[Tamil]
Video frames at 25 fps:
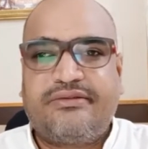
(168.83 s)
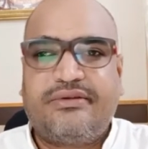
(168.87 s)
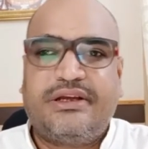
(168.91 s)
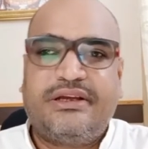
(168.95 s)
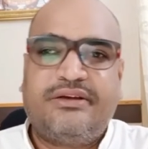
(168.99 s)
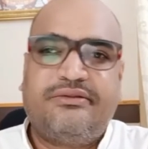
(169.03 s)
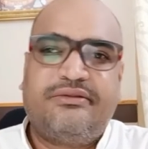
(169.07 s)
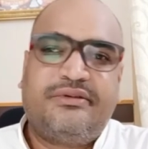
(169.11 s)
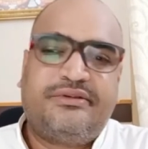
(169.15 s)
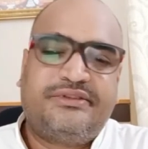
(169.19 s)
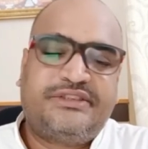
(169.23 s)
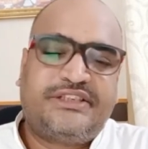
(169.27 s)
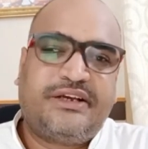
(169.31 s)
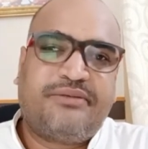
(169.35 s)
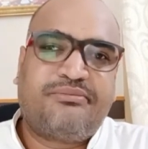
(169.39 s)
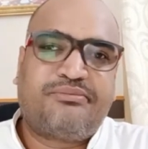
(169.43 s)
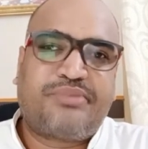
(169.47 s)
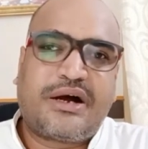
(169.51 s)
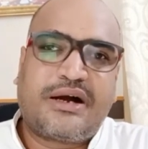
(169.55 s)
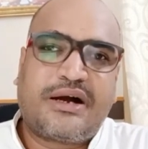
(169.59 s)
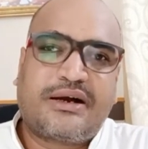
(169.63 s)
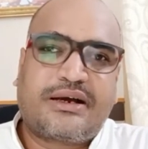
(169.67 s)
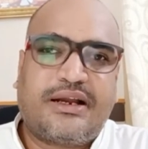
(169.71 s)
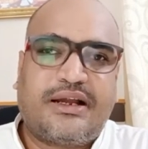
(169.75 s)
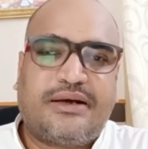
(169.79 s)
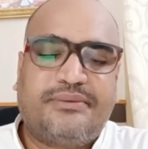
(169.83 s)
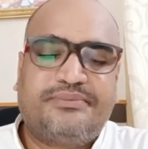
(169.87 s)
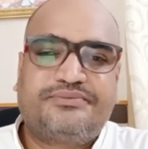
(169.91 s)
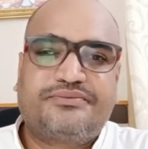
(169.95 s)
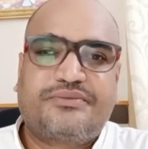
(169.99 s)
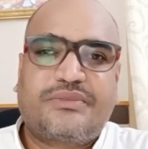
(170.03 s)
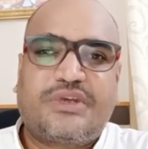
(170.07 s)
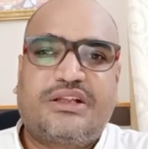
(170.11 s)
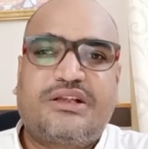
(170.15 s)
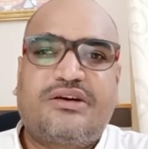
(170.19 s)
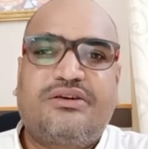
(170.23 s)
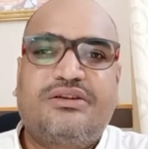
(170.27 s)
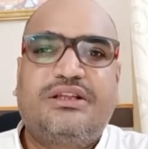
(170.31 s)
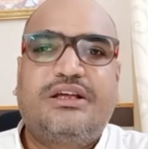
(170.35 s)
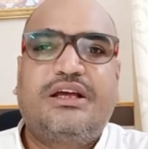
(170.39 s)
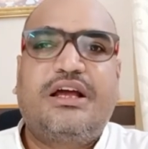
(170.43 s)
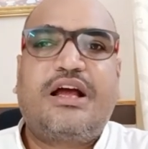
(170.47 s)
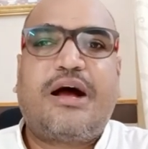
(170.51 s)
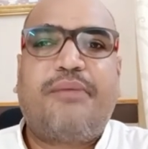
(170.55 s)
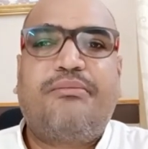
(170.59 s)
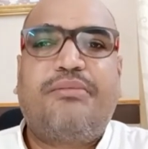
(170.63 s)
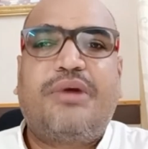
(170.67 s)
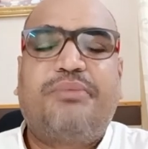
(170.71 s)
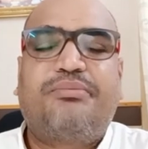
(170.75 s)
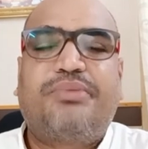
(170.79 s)
விஷயம் பார்க்கலாம் அதாவது
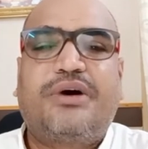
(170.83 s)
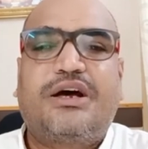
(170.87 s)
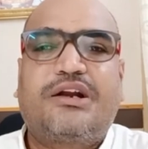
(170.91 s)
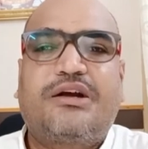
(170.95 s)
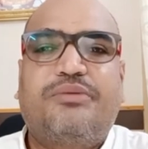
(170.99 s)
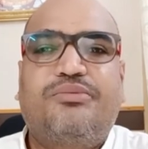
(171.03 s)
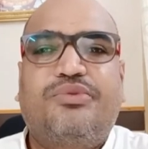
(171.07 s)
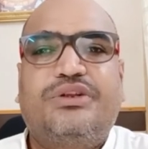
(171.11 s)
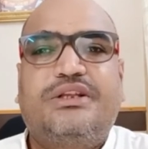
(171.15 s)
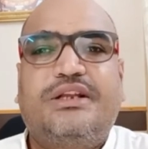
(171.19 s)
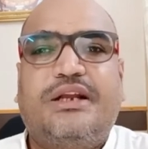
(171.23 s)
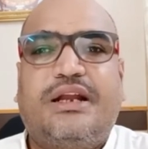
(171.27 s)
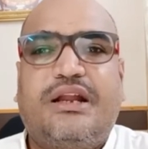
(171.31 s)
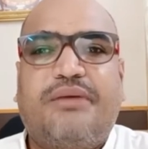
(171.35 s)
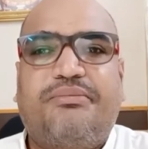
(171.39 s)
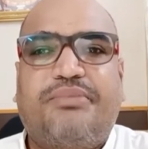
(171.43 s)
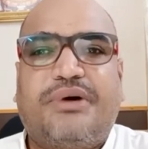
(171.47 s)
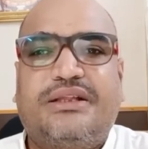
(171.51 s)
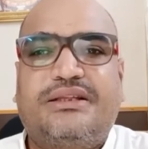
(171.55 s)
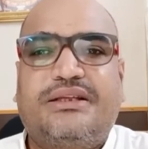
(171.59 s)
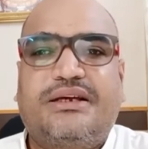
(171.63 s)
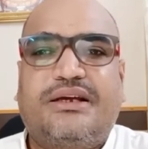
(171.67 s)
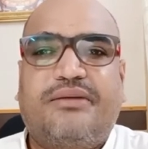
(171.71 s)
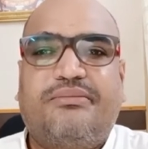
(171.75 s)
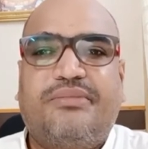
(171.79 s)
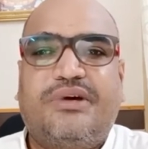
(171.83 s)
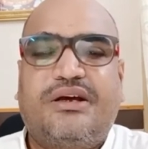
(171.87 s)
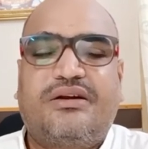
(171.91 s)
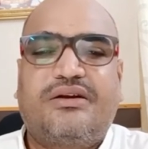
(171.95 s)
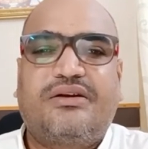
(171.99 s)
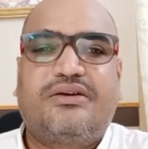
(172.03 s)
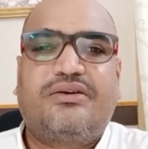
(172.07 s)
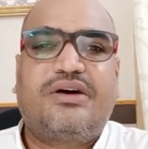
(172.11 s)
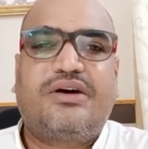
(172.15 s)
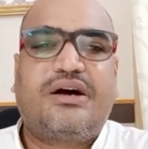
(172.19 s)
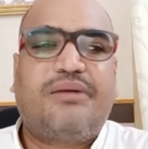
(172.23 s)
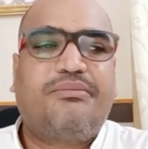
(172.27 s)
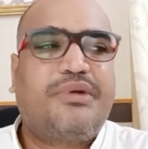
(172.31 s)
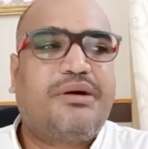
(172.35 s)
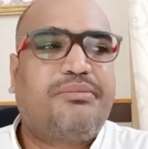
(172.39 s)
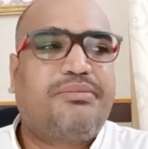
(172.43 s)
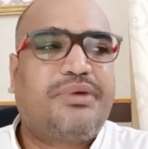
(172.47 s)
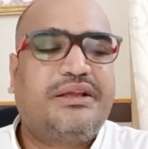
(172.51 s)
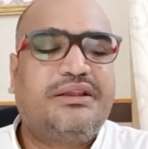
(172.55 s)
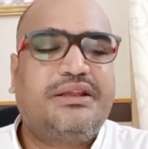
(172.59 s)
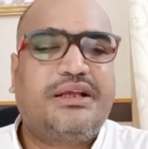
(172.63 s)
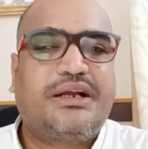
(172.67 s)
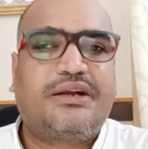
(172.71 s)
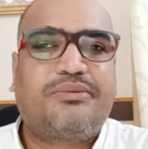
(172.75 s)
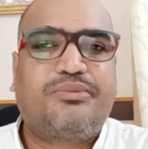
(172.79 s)
அம்மா அப்பா இருக்கும்போது நல்லா பார்த்துக்கிற மாதிரி இருக்கும் அம்மா அப்பா
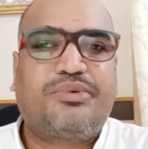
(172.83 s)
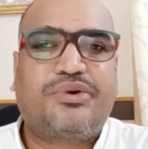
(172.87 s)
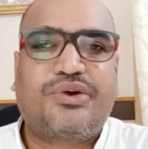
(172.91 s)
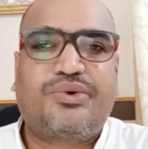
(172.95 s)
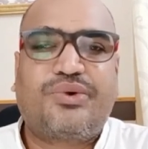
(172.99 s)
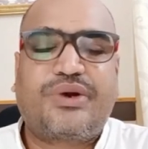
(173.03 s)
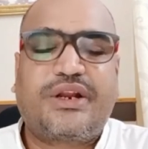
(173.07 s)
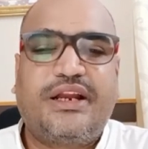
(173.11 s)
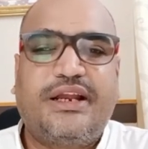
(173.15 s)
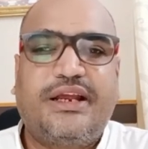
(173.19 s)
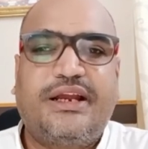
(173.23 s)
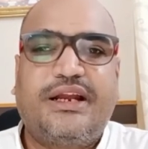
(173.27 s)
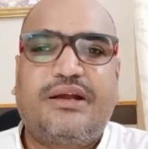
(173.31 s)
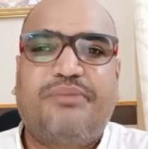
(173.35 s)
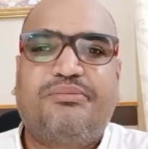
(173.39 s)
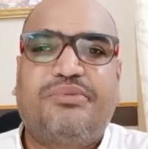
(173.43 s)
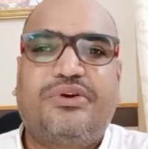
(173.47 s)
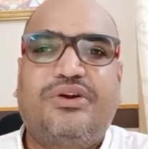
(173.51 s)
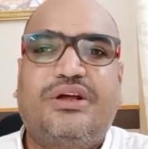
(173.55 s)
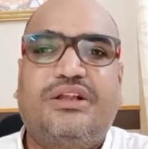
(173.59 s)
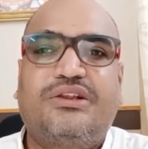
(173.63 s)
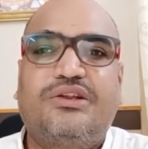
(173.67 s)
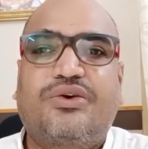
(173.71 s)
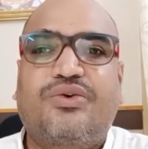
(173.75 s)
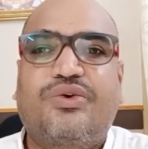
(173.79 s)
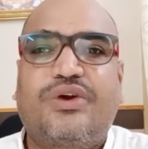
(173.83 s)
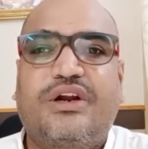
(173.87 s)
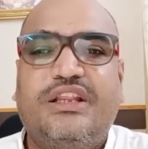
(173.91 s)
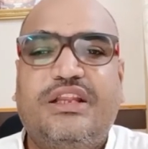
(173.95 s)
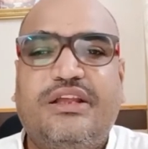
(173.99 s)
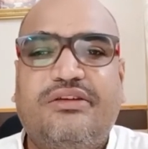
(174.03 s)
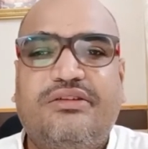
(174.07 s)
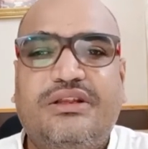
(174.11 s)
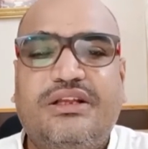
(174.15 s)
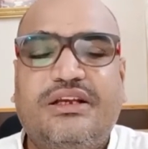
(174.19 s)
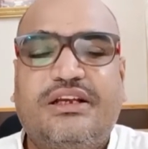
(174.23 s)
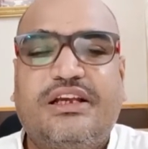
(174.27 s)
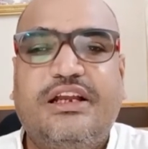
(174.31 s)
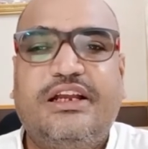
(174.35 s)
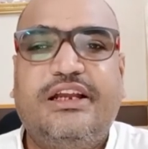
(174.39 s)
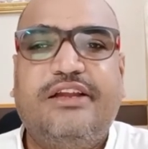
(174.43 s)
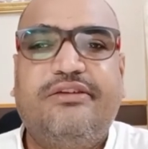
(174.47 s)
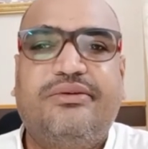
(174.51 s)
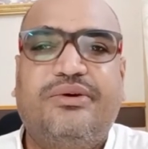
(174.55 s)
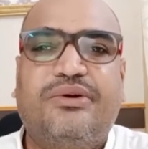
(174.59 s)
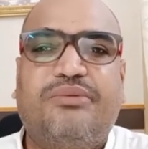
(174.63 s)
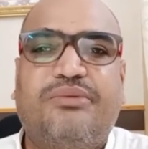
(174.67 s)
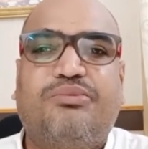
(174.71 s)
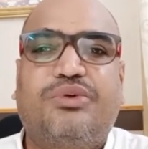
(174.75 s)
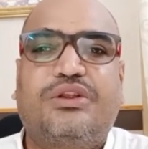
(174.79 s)
இந்தாண்ட போன உடனே என்ன பண்ணும் அந்த குழந்தைய வந்து கிள்ளி
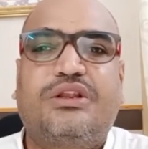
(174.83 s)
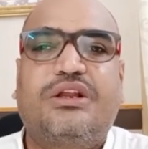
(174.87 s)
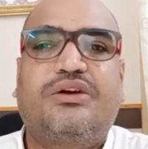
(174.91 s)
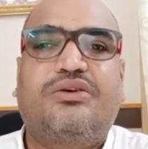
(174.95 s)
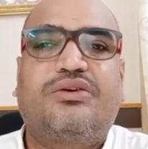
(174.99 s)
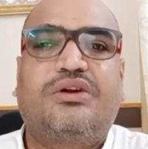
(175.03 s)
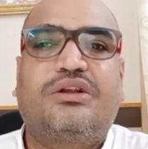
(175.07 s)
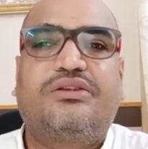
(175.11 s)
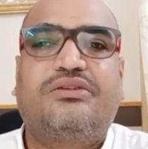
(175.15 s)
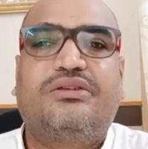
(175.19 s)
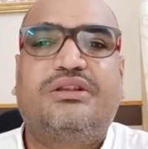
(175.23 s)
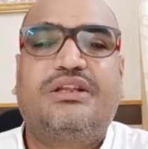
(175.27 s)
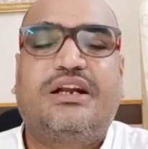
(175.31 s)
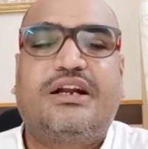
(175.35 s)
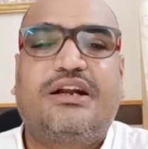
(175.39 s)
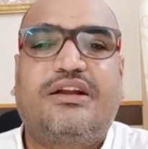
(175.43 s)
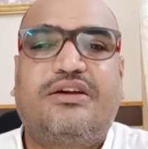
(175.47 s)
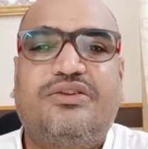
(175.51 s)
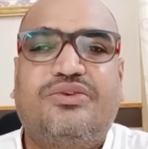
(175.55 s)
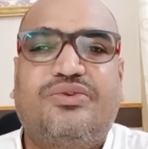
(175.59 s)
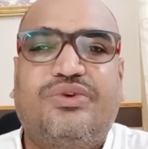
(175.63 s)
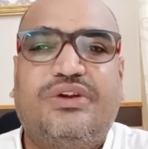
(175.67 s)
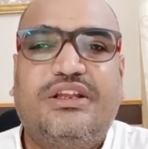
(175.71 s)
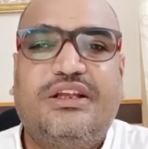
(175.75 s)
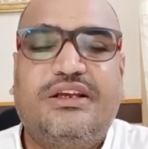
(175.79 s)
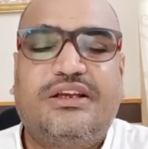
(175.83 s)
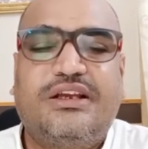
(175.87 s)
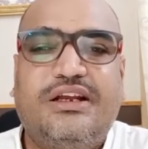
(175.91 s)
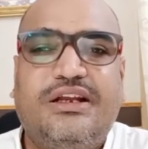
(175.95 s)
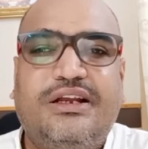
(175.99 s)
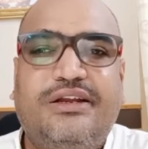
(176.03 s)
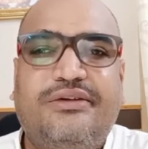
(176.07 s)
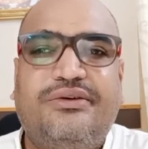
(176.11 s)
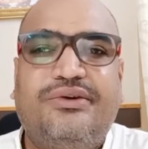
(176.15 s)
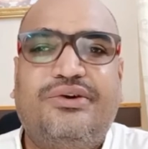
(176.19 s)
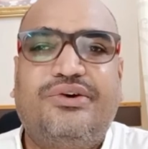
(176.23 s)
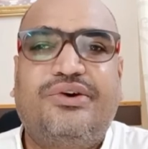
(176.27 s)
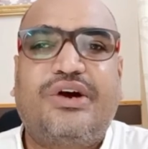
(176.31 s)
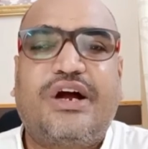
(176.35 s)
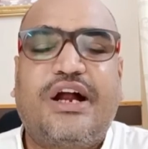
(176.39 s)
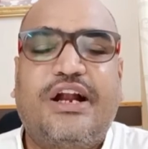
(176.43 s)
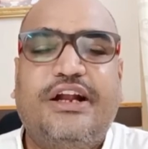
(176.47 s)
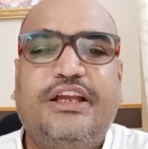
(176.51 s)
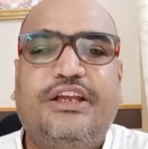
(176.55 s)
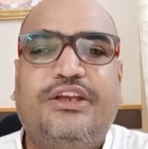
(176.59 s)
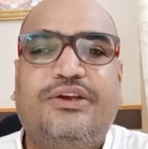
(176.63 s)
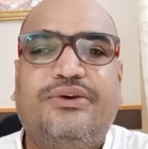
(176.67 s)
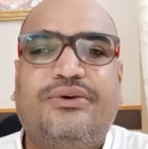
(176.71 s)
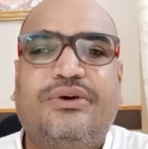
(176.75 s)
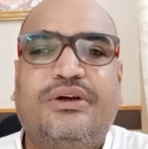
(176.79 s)
விடும் முதல் குழந்தை வந்து ரெண்டாவது குழந்தைய கிள்ளி விடும்
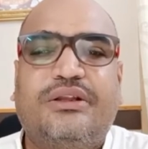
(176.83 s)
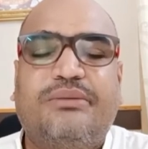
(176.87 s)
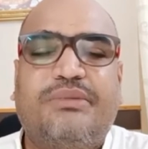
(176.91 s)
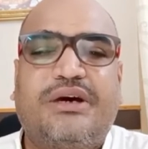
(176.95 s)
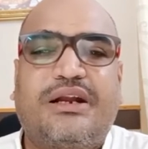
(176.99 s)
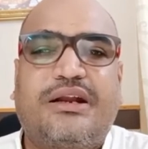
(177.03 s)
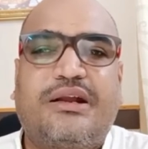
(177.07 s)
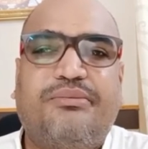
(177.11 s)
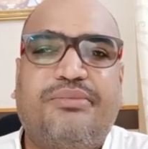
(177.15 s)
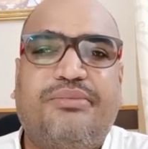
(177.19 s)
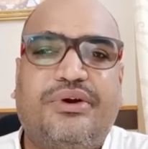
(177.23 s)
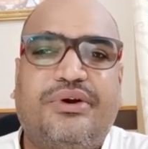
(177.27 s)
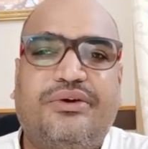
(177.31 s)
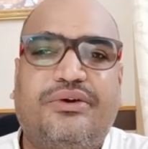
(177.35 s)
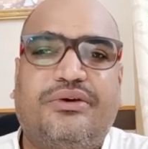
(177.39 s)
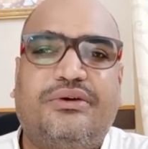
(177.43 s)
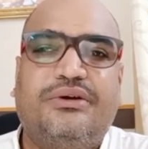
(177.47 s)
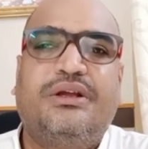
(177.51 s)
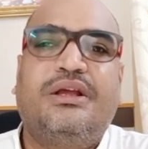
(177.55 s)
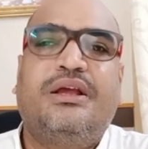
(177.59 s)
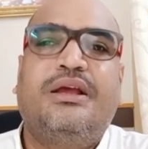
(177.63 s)
அடிக்கும் அந்த மாதிரிலாம் பண்ணும்